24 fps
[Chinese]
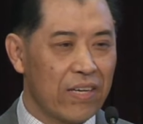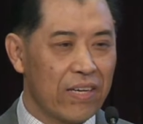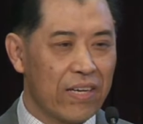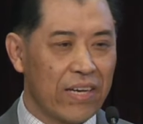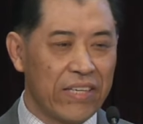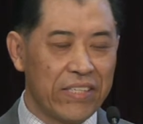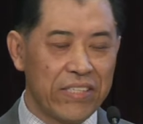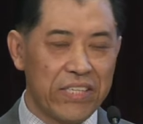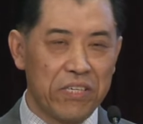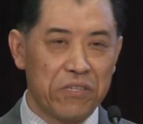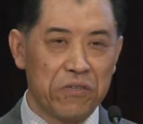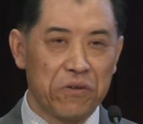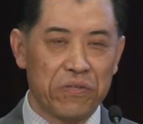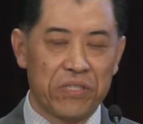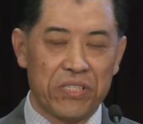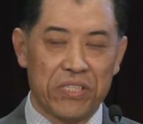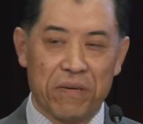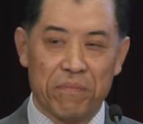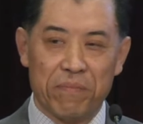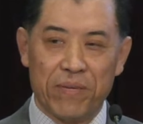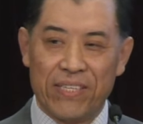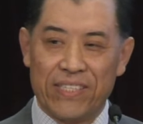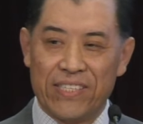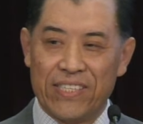跟弟兄
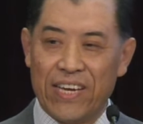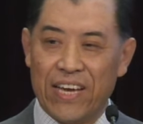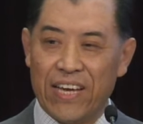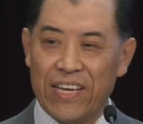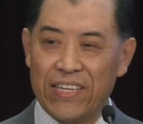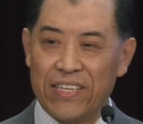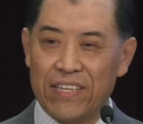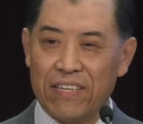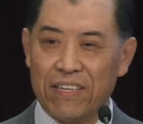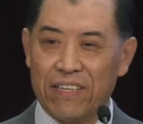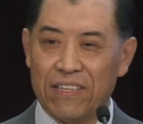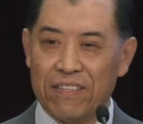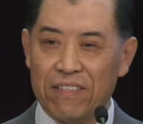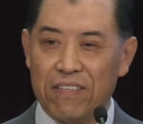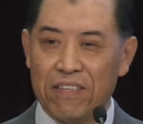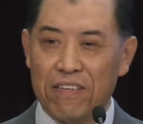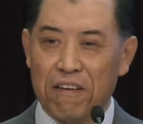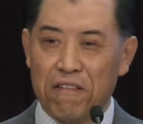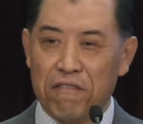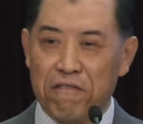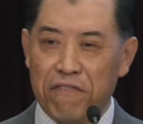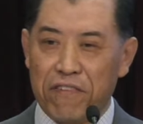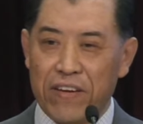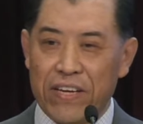姐妹建立了
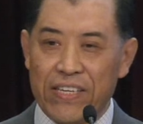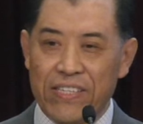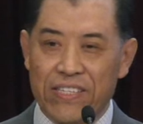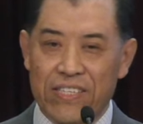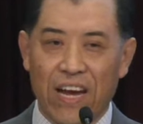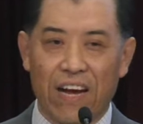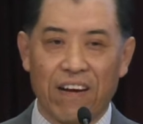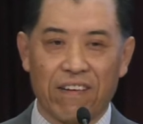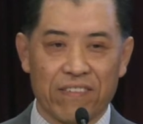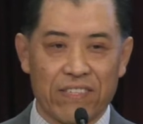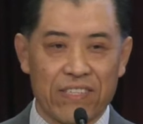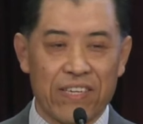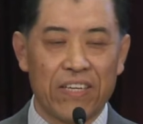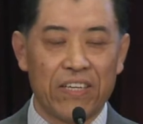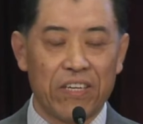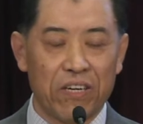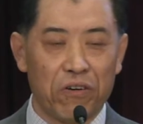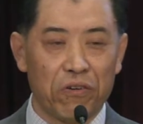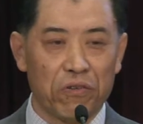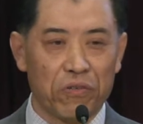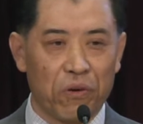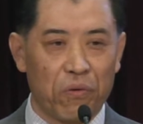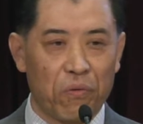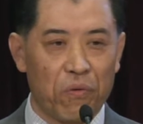非常深
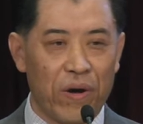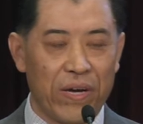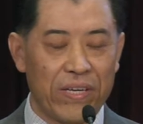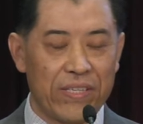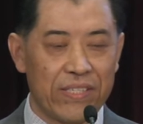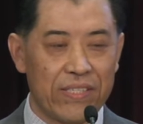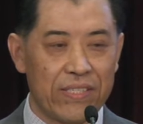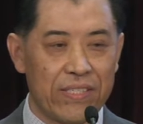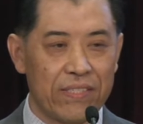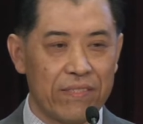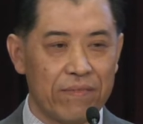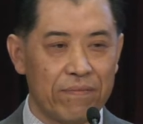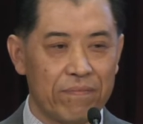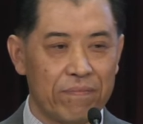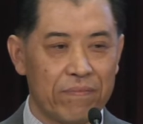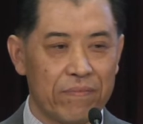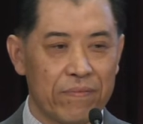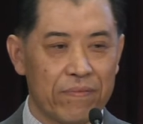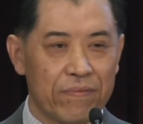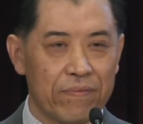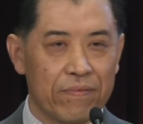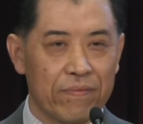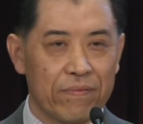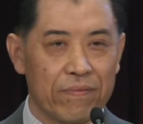厚的关系，
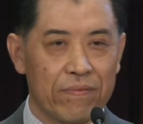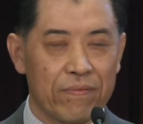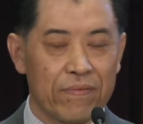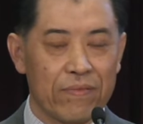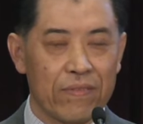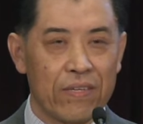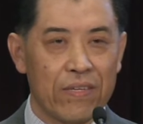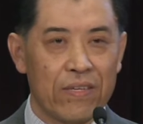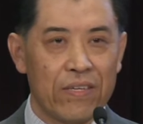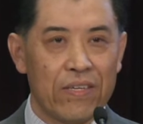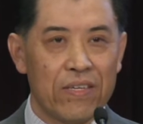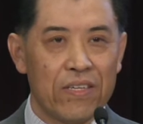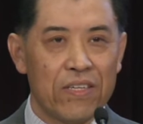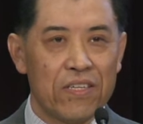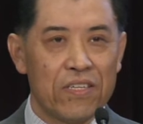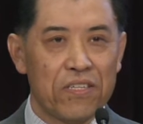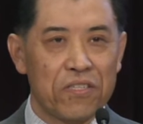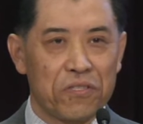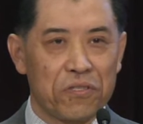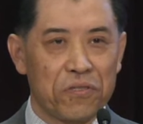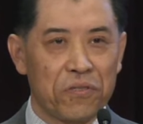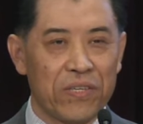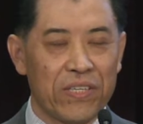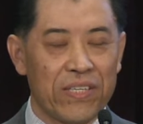
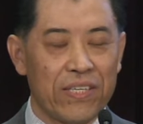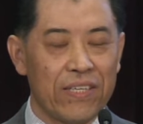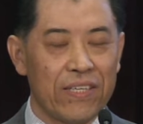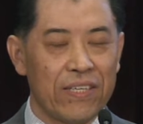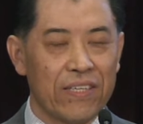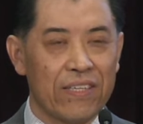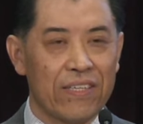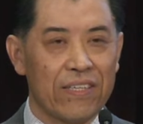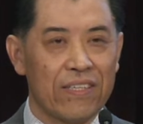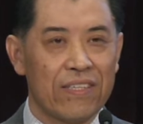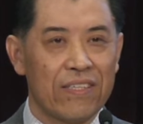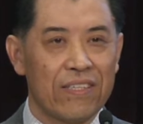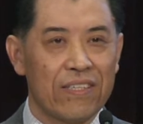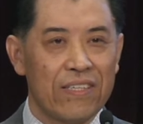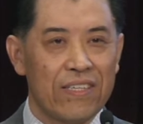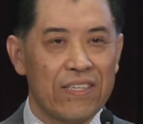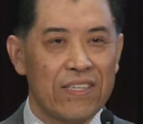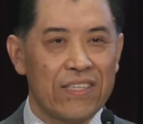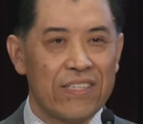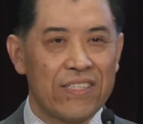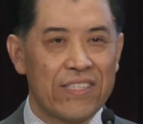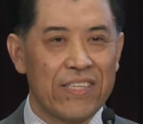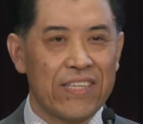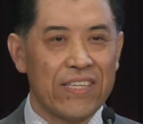所以
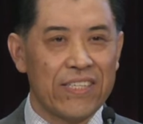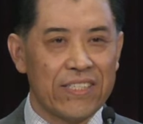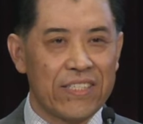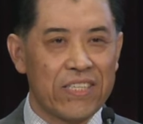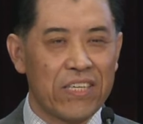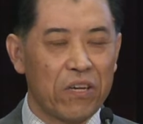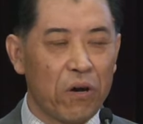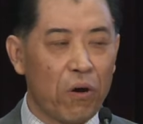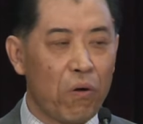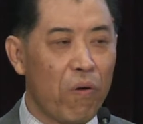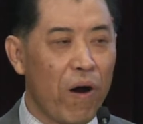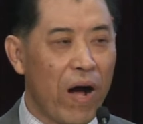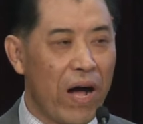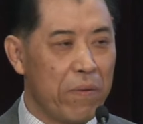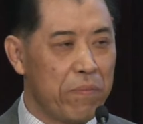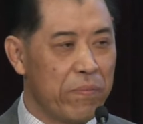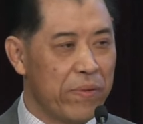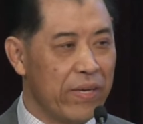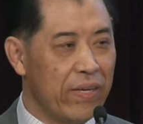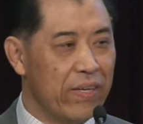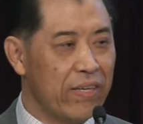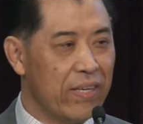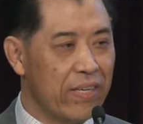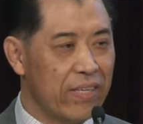这一次的话
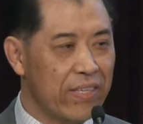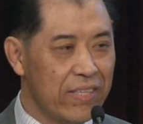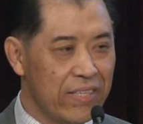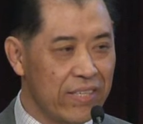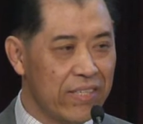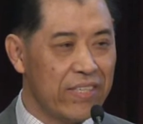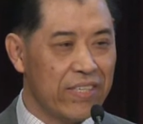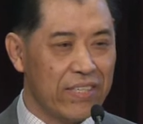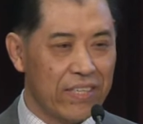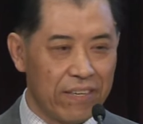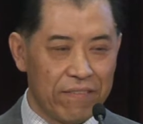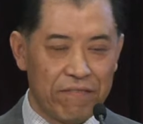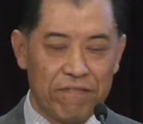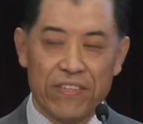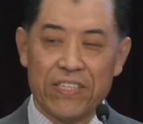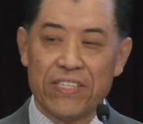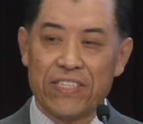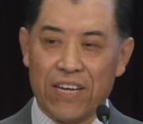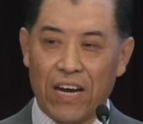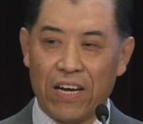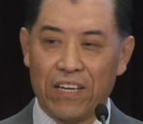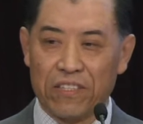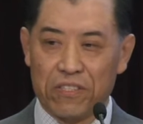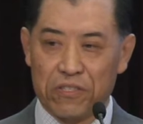别意义也非
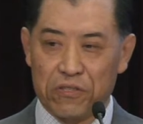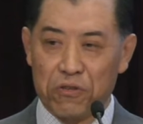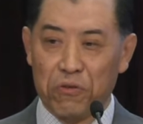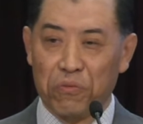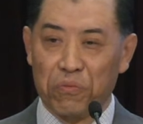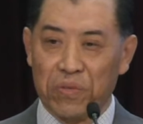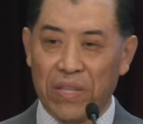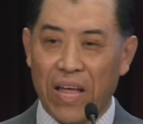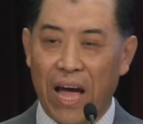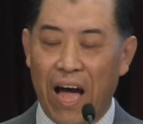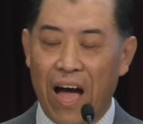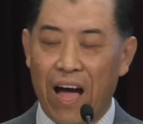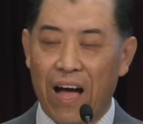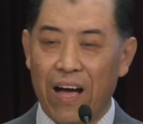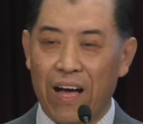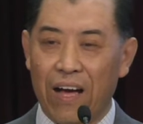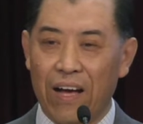常的重大。